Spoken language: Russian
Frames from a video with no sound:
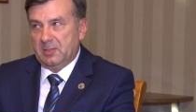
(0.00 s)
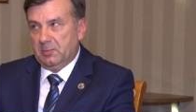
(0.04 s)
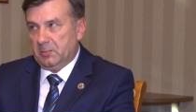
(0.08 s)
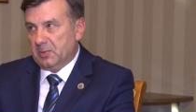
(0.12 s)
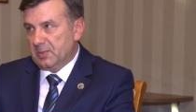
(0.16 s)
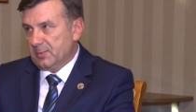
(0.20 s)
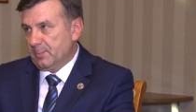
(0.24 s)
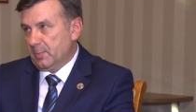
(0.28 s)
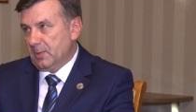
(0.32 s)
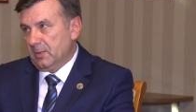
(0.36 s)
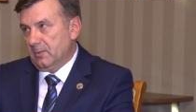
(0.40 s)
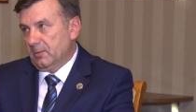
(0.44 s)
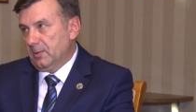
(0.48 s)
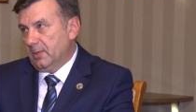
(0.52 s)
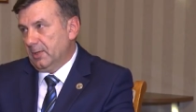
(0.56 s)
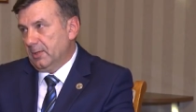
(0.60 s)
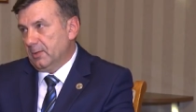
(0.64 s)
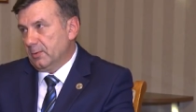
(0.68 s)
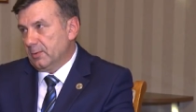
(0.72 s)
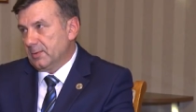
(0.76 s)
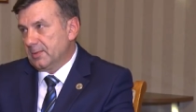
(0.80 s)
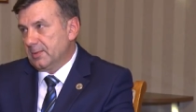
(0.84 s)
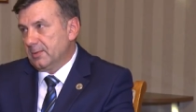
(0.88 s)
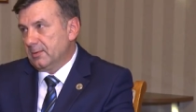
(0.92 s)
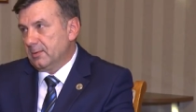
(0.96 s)
ними
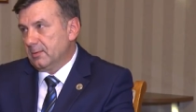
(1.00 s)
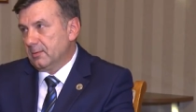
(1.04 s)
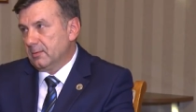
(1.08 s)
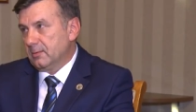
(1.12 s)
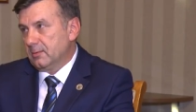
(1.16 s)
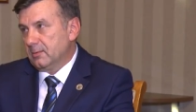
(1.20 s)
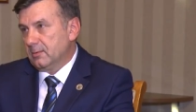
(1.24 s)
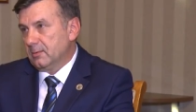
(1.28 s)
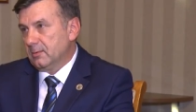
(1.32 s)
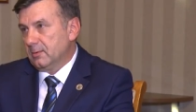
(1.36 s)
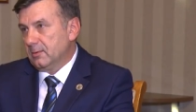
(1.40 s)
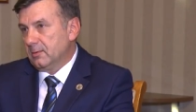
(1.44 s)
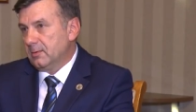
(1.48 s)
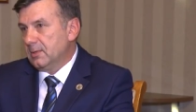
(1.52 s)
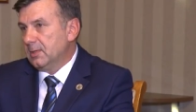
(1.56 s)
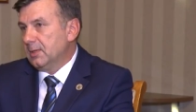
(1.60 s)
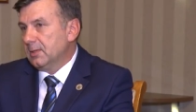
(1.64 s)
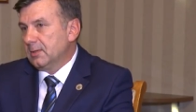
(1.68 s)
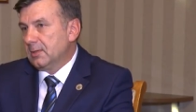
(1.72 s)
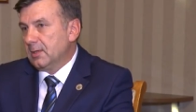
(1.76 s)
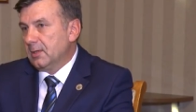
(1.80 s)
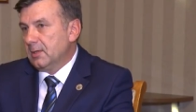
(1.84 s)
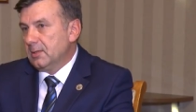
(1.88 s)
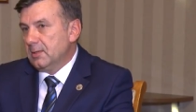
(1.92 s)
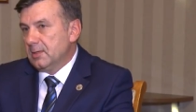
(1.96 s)
справляюсь. Э,
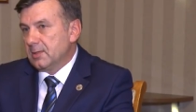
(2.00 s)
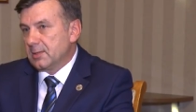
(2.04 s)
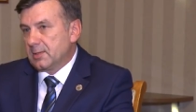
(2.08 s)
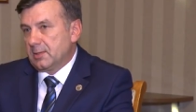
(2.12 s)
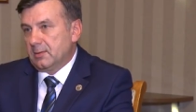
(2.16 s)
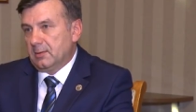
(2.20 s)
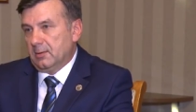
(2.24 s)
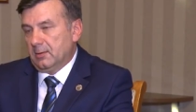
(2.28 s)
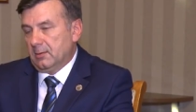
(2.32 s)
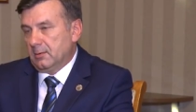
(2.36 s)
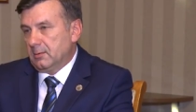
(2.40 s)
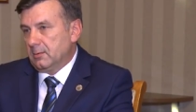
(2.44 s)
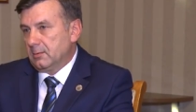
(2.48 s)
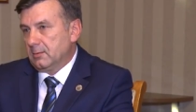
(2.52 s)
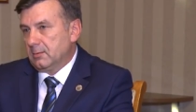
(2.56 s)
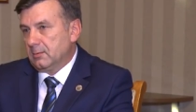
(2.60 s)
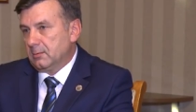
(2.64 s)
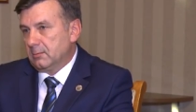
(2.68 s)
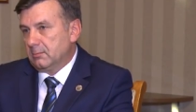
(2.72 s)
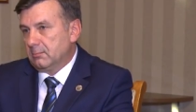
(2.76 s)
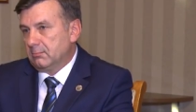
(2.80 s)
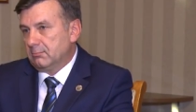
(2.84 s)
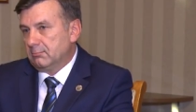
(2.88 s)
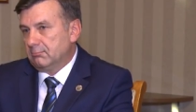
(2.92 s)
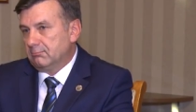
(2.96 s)
нет, конечно.
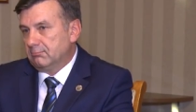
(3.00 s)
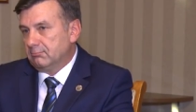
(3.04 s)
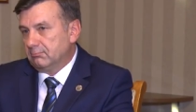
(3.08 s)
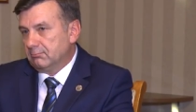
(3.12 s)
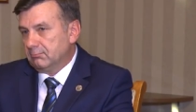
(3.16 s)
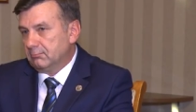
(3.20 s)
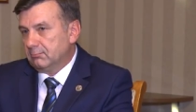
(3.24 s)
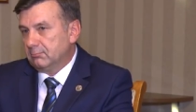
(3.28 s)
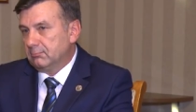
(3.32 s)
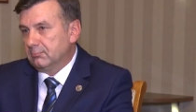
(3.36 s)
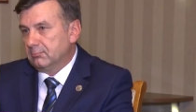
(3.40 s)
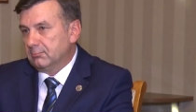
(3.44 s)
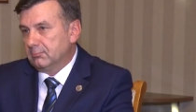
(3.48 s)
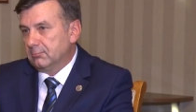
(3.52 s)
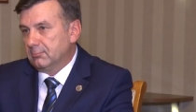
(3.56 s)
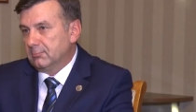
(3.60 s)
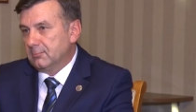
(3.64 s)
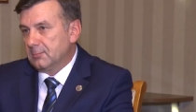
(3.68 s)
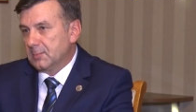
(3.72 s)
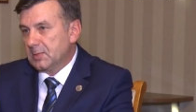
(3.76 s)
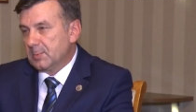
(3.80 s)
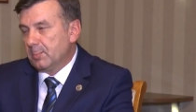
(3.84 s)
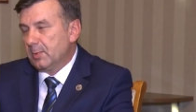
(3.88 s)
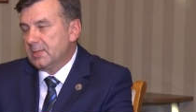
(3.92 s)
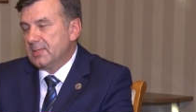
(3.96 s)

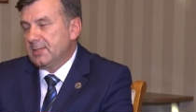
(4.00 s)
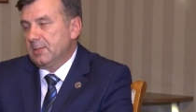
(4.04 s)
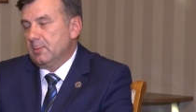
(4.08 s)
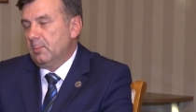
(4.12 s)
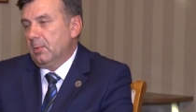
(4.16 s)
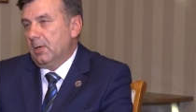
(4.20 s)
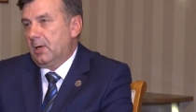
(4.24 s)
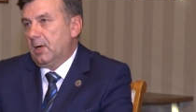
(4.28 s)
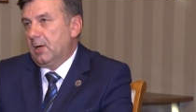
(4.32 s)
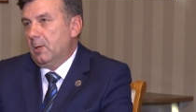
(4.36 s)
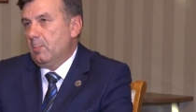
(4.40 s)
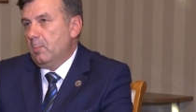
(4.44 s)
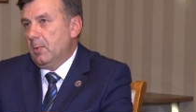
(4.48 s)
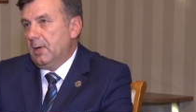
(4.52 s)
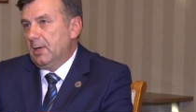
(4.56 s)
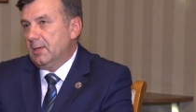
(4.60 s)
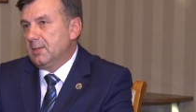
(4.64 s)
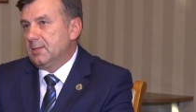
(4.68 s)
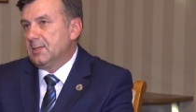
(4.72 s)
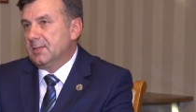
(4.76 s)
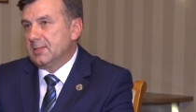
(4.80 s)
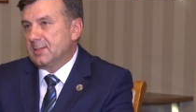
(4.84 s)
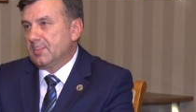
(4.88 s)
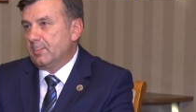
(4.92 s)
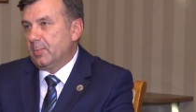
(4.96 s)
Спасибо
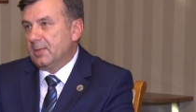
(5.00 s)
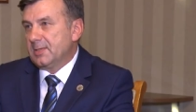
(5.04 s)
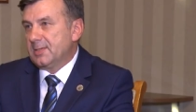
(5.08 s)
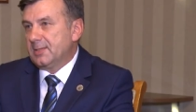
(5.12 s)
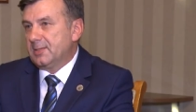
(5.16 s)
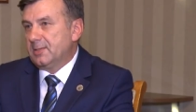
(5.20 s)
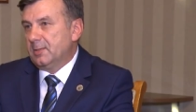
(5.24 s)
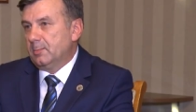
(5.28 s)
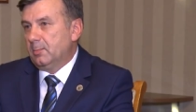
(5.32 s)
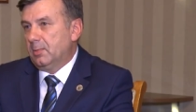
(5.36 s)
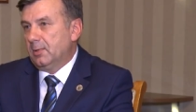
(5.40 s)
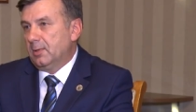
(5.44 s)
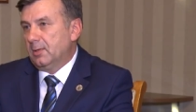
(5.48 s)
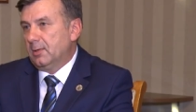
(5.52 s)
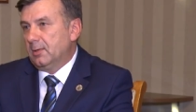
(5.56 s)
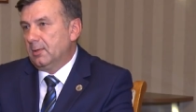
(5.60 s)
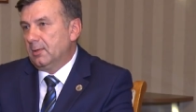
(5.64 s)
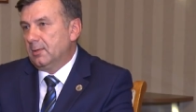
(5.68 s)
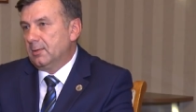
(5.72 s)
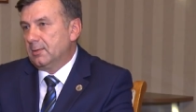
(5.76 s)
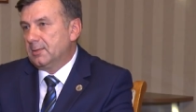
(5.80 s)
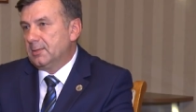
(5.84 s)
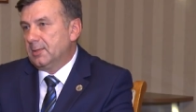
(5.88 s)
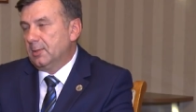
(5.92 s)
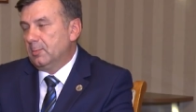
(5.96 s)
команде,
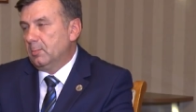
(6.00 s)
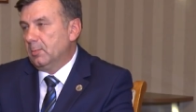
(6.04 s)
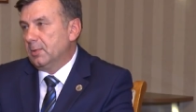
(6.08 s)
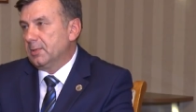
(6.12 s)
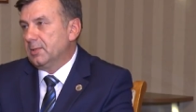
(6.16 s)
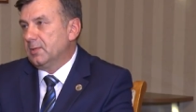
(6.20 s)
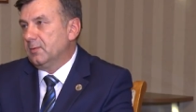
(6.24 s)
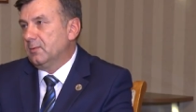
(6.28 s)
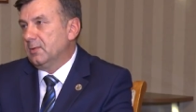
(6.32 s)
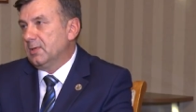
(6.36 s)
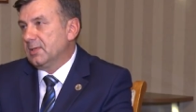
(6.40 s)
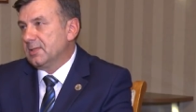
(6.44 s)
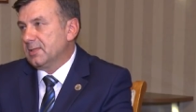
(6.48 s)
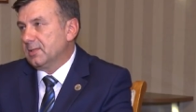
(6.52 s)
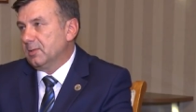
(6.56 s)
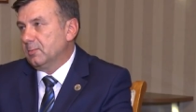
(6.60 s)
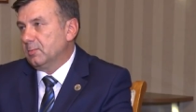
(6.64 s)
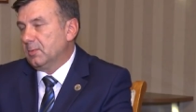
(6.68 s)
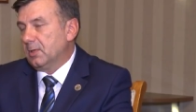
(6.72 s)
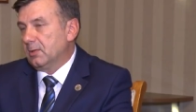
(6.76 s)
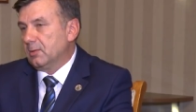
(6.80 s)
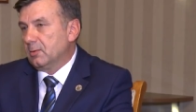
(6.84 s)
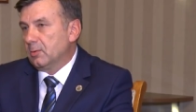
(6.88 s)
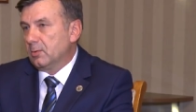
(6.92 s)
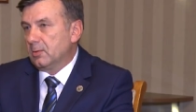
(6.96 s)
спасибо тем мотивациям,
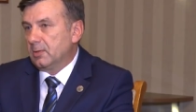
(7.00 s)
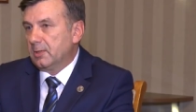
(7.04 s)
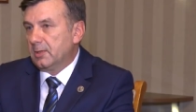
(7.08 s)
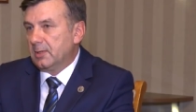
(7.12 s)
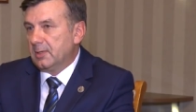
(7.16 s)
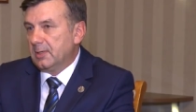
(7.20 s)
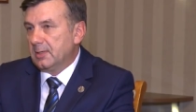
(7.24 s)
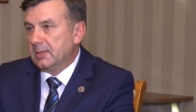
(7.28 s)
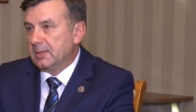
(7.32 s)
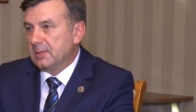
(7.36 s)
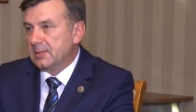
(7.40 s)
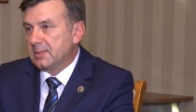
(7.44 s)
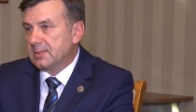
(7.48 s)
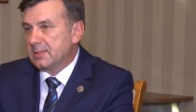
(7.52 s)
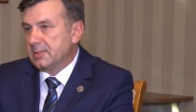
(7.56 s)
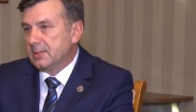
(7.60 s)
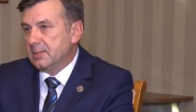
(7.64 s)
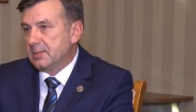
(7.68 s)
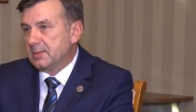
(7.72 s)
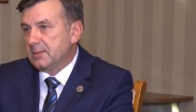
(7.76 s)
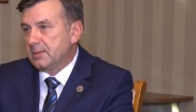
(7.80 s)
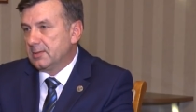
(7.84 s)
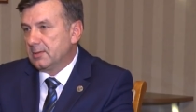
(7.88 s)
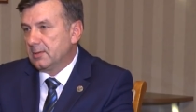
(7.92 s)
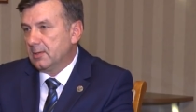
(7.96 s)
которые я
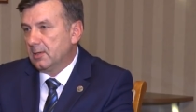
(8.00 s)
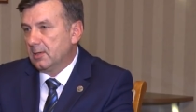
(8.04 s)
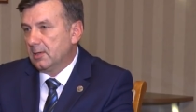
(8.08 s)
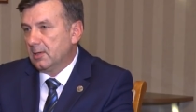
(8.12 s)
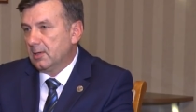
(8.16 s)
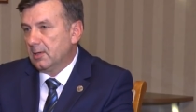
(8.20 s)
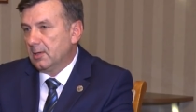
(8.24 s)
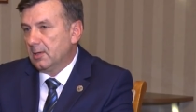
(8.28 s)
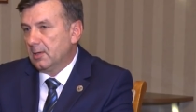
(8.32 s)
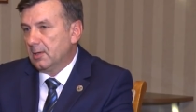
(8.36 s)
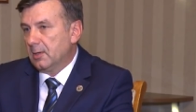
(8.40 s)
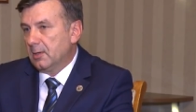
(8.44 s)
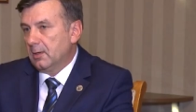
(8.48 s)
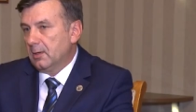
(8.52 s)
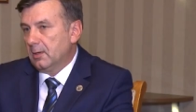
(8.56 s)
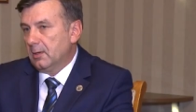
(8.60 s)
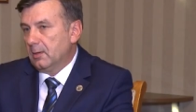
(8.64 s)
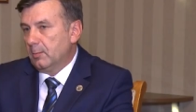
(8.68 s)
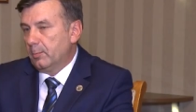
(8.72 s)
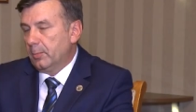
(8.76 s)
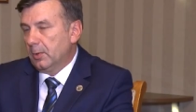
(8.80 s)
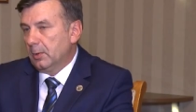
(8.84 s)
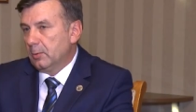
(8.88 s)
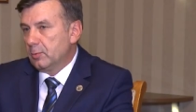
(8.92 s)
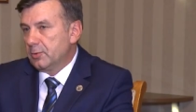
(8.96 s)
здесь
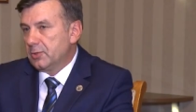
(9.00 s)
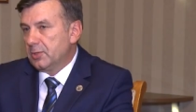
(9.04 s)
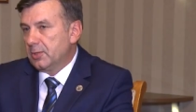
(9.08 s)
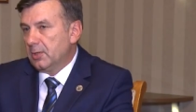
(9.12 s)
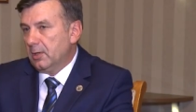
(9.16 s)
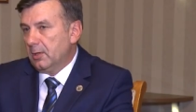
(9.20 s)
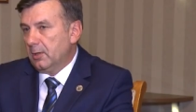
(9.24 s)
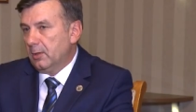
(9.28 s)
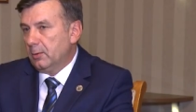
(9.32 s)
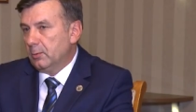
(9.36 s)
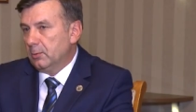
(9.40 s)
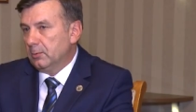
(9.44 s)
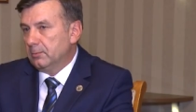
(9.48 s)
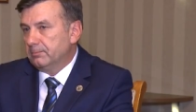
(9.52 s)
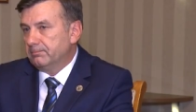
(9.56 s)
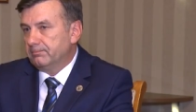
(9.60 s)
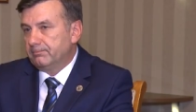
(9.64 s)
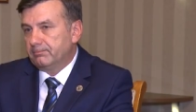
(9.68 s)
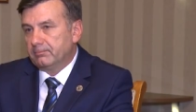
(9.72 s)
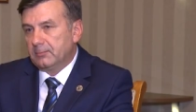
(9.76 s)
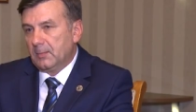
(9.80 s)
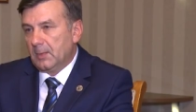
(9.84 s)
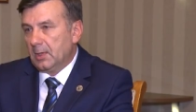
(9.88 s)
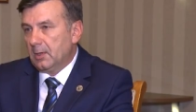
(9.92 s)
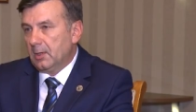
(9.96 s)
э, получаю.
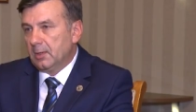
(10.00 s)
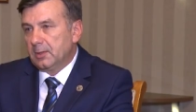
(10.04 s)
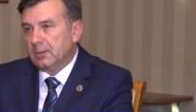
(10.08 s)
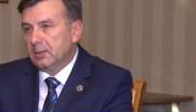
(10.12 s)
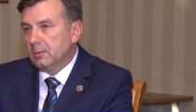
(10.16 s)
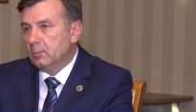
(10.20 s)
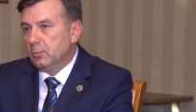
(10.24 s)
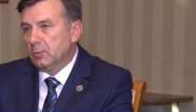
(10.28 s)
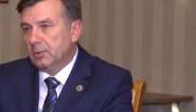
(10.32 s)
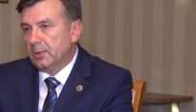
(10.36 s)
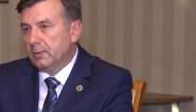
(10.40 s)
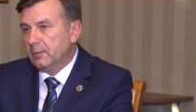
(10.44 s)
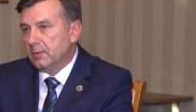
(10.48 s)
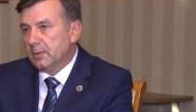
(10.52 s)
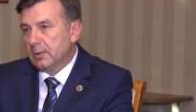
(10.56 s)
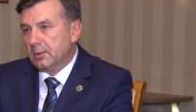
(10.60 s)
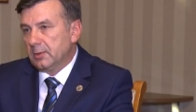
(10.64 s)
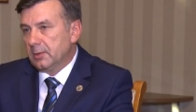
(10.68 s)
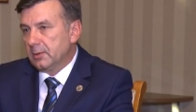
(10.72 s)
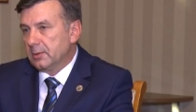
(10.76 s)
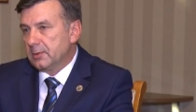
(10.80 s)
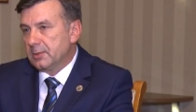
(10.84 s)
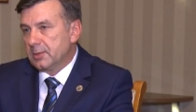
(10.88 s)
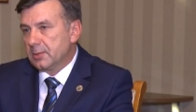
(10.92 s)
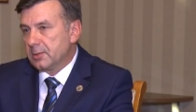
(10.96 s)
Одному,
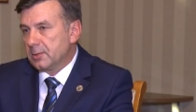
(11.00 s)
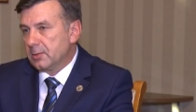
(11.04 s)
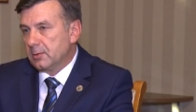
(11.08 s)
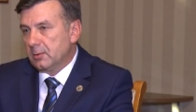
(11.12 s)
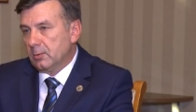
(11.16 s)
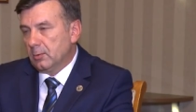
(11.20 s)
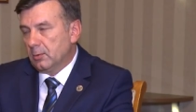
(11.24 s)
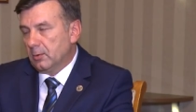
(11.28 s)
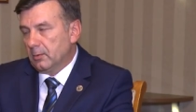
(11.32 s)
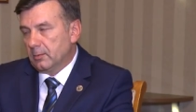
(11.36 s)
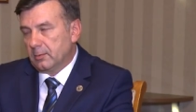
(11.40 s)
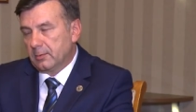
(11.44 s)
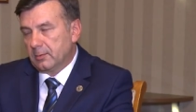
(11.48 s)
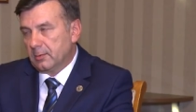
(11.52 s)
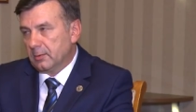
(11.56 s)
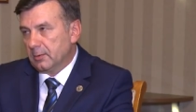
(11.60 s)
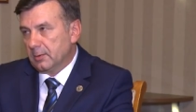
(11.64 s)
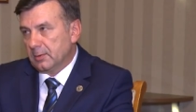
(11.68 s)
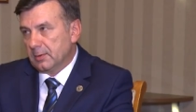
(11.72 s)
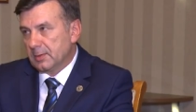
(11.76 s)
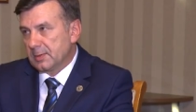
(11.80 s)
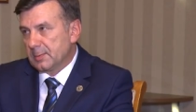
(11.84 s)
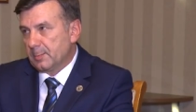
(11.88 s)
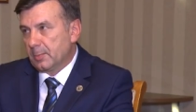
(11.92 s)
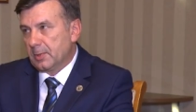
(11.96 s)
наверное, тяжело
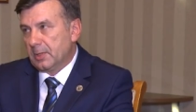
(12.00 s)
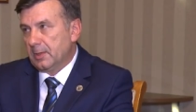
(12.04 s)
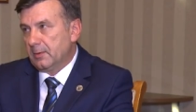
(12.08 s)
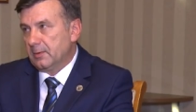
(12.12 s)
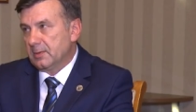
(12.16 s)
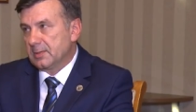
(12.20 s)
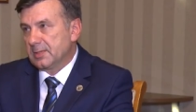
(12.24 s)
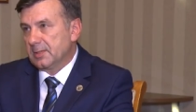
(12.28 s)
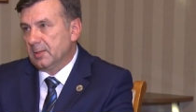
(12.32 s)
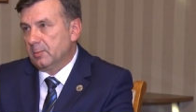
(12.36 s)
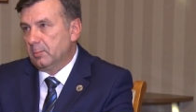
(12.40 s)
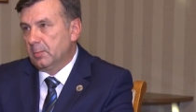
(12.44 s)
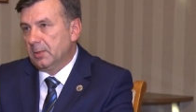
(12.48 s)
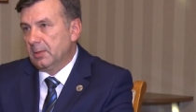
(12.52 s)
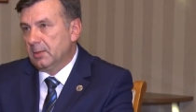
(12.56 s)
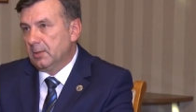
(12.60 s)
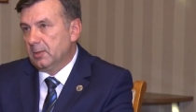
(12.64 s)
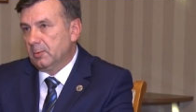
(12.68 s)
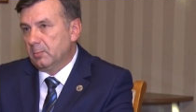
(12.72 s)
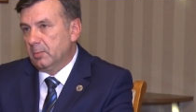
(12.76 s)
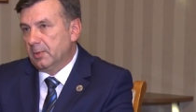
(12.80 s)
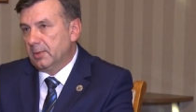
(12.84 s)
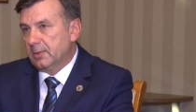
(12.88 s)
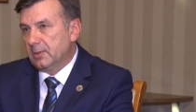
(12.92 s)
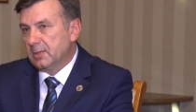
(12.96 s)
э, справиться
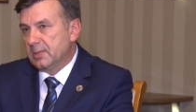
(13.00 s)
было бы,